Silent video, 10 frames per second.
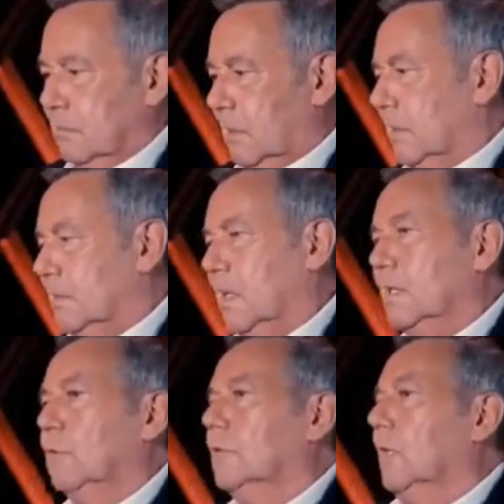Cleveland
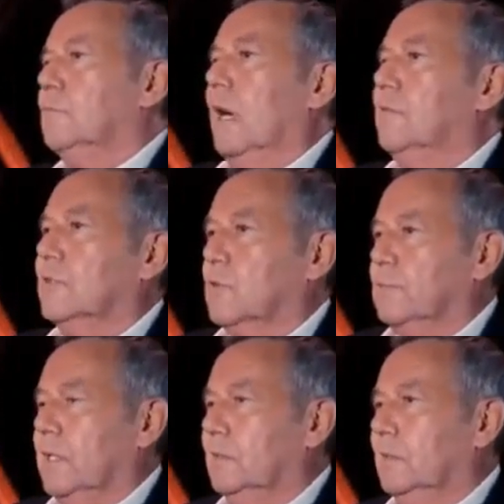Clearwater Revival zu
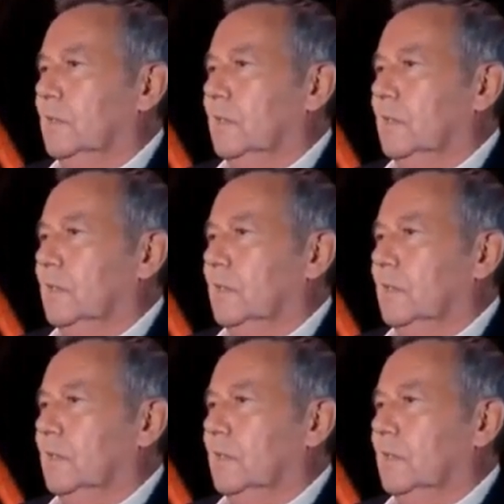spielen.